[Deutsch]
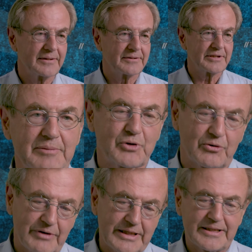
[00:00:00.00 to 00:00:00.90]
Es gibt
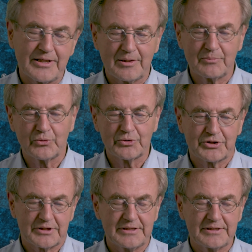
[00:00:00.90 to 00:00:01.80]
auch weniger
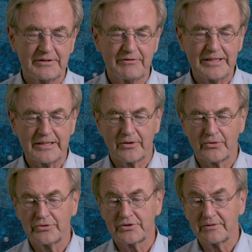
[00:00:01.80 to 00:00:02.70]
harmonische, die sich weniger
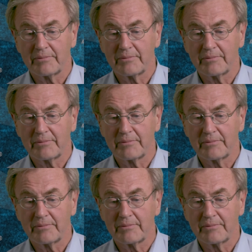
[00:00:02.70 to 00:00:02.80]
küssen.